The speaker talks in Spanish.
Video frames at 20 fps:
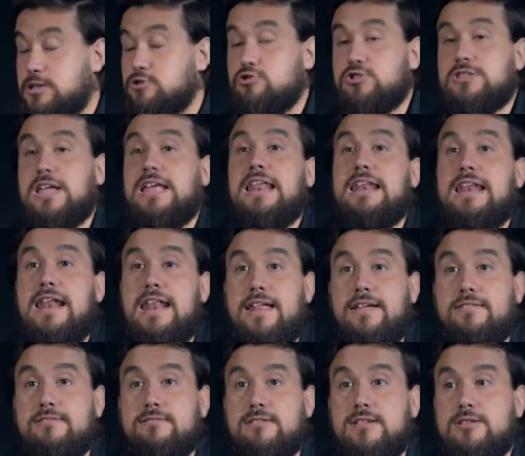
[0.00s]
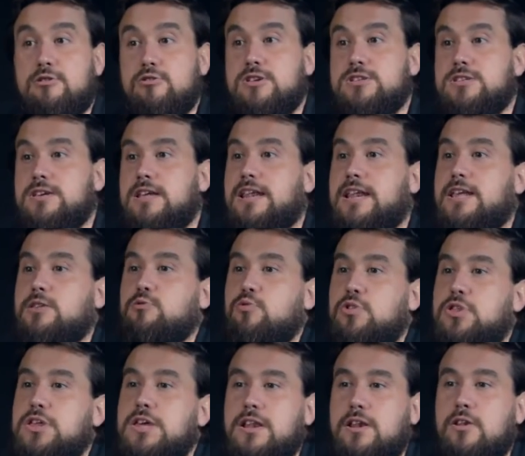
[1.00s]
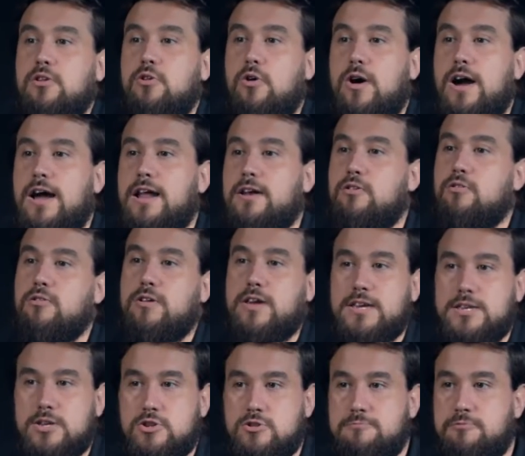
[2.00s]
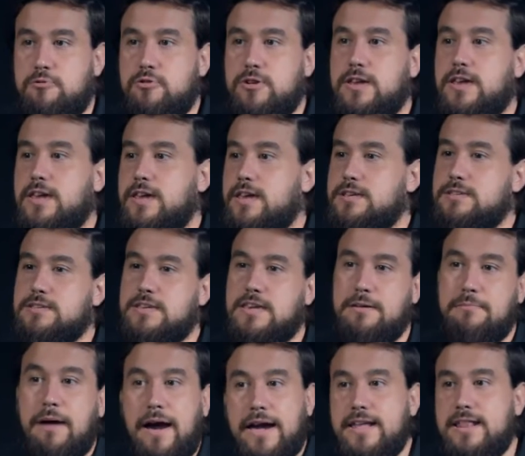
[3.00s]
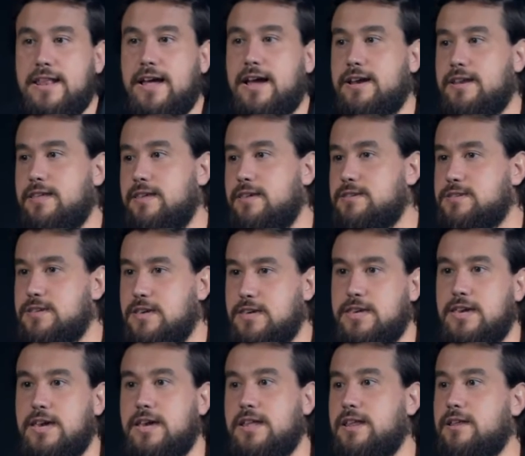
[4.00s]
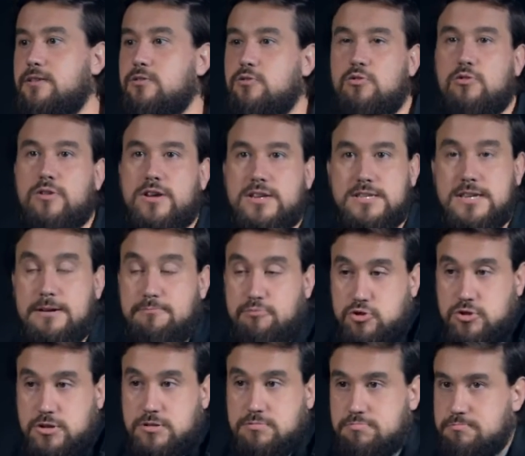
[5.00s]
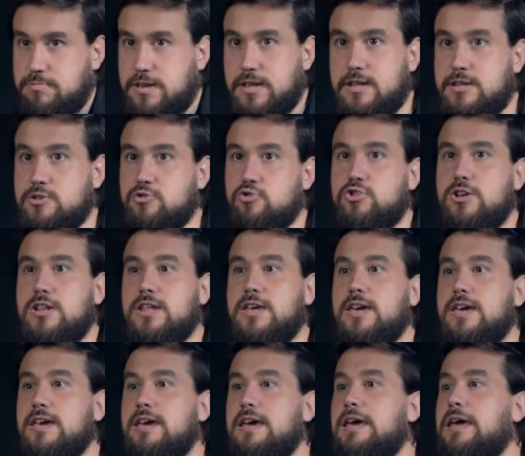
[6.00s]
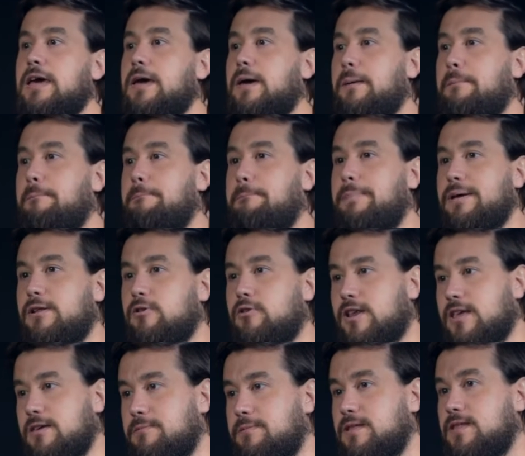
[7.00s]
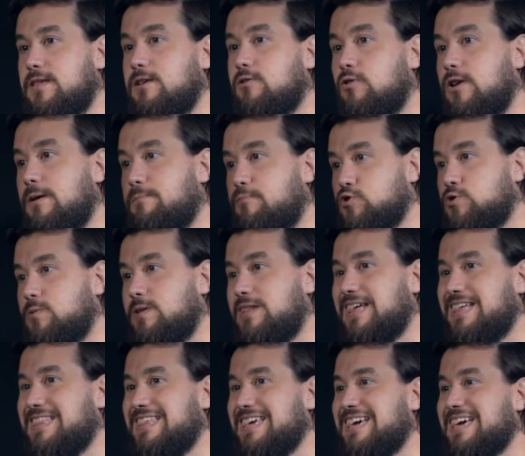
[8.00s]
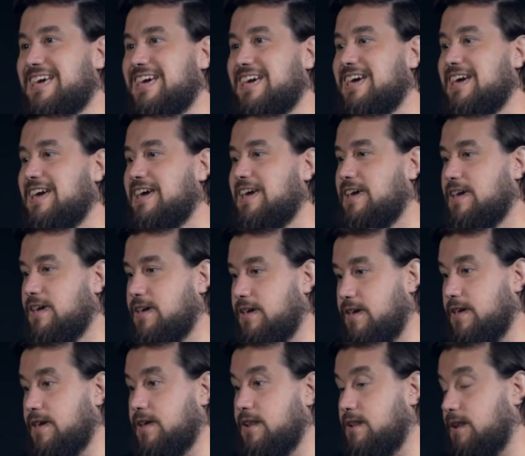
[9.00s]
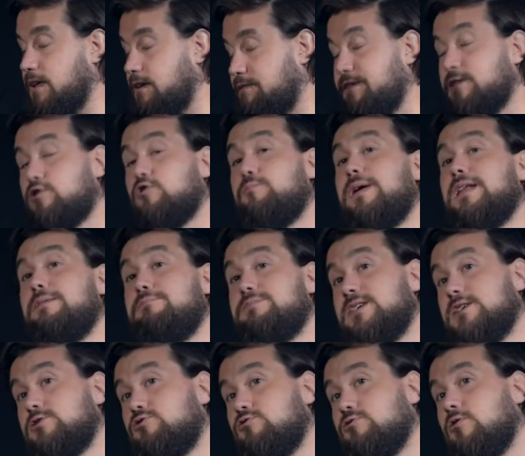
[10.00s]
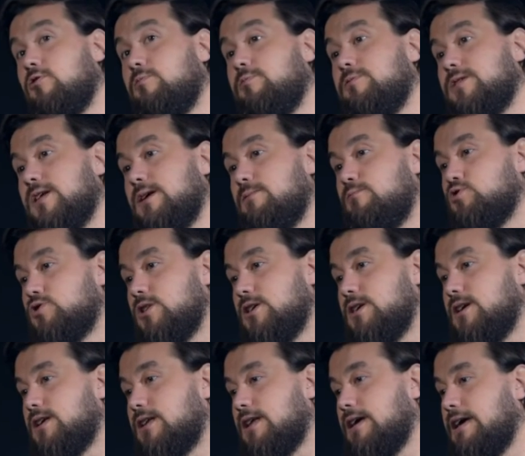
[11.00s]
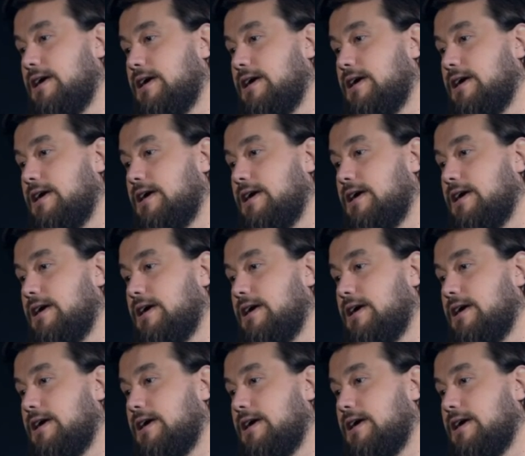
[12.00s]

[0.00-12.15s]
Eso está en la, land Entonces, reducirlo a lo que se supone que es que bailan y se quieren o lo que sea, pues es, bien, esto es el que. Pero reivindico la posibilidad de que el efecto palimpsesto que comentábamos ayer,